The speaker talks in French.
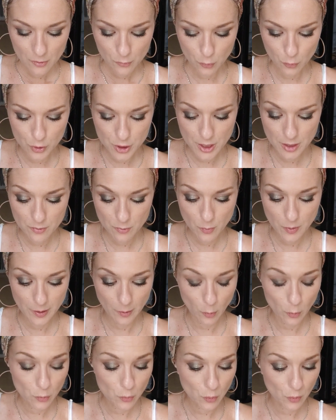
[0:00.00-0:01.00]
Donc j'y suis
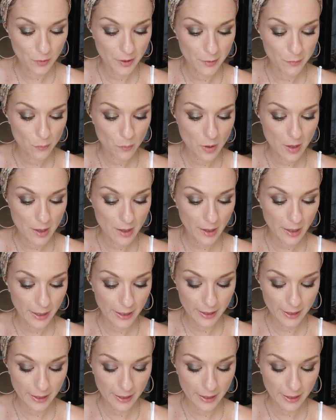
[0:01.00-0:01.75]
retournée voir